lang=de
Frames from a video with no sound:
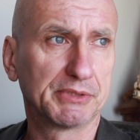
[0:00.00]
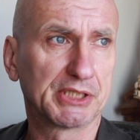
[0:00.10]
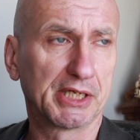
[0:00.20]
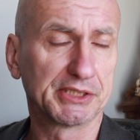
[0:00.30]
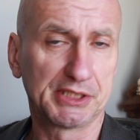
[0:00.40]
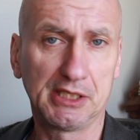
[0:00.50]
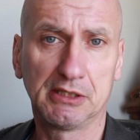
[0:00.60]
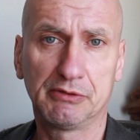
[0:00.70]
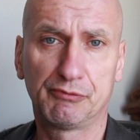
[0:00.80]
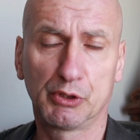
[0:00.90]

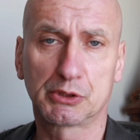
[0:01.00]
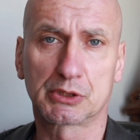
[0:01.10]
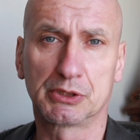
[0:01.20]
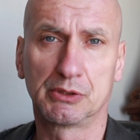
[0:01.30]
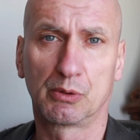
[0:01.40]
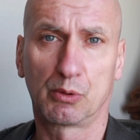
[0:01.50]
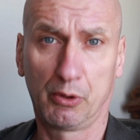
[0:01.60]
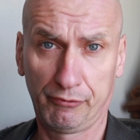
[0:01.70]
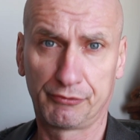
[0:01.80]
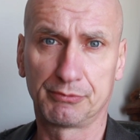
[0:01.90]
Sazen wird
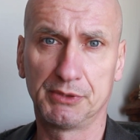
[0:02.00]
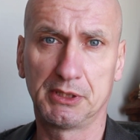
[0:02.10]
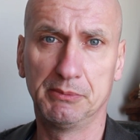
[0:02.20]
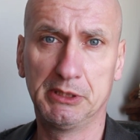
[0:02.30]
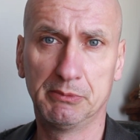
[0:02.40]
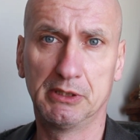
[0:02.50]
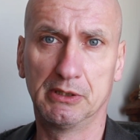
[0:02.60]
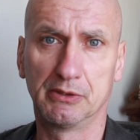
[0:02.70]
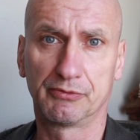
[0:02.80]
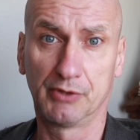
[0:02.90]
oft mit dem
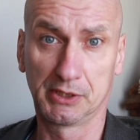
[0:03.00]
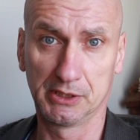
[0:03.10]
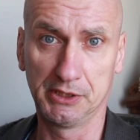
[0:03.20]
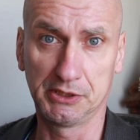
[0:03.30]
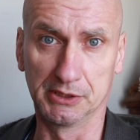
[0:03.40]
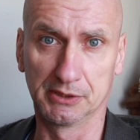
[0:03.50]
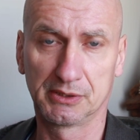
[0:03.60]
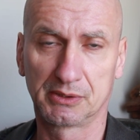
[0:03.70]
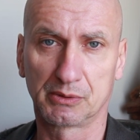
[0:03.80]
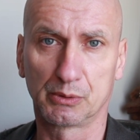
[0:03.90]
Himmel verglichen.
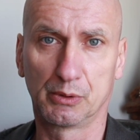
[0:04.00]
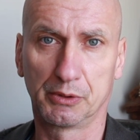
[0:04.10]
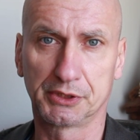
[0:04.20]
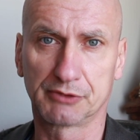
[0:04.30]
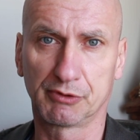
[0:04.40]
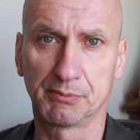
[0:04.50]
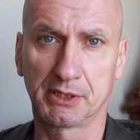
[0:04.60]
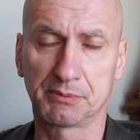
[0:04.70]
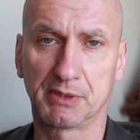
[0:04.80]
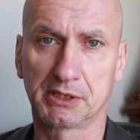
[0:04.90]
Und es wird
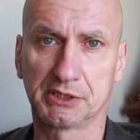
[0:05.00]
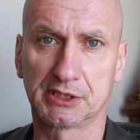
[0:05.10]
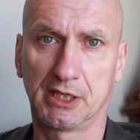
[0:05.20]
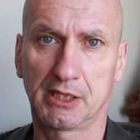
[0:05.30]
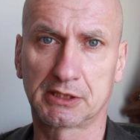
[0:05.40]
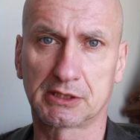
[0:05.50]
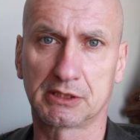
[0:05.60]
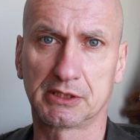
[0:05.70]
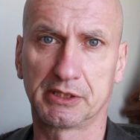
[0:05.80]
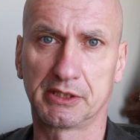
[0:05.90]
manchmal gesagt,
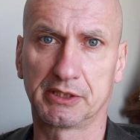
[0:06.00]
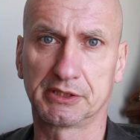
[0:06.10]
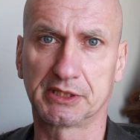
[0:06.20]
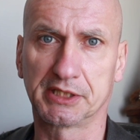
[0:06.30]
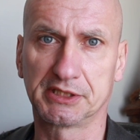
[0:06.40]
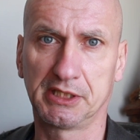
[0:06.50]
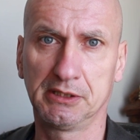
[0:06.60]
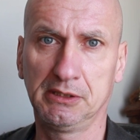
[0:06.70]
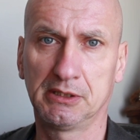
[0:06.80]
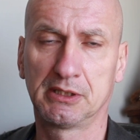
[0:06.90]
äh,
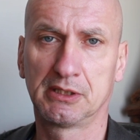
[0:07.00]
Sazen,